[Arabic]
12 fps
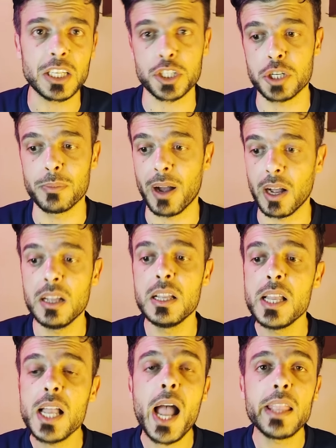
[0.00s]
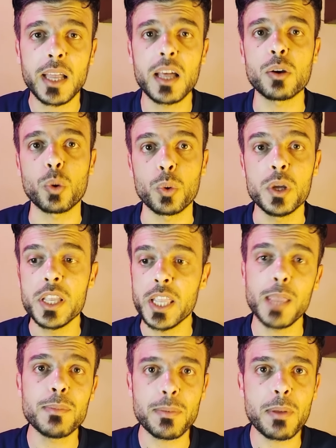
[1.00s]
الاجتماع حيقرروا
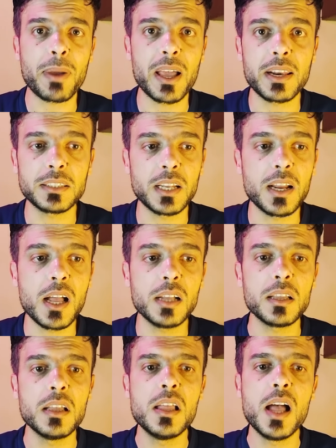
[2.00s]
اما بيبقى ايريك هاج